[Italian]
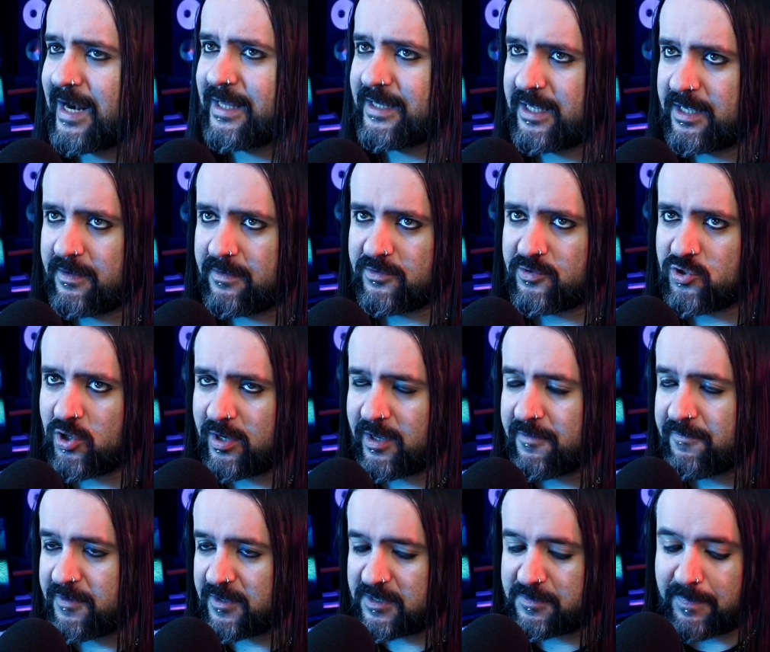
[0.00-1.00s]
di giochi
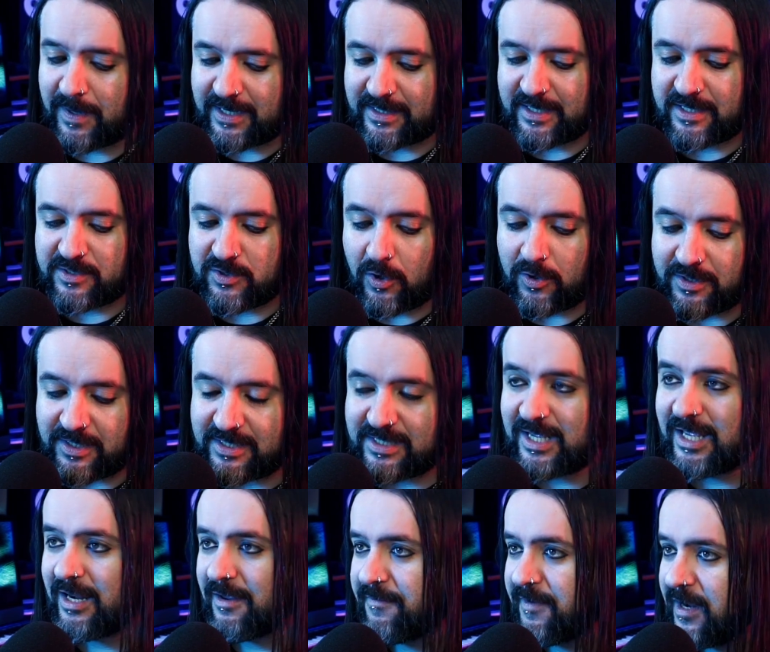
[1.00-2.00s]
first party Sony si
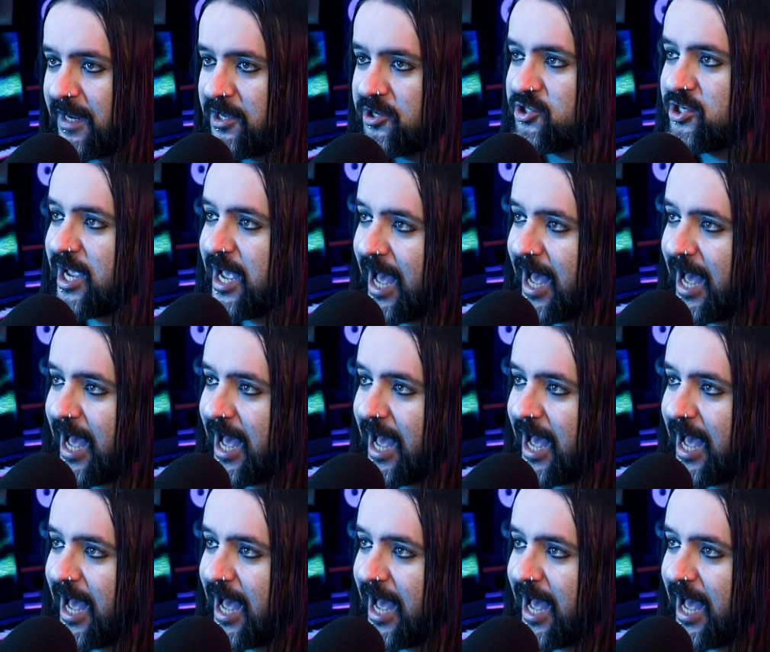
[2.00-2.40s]
riferisce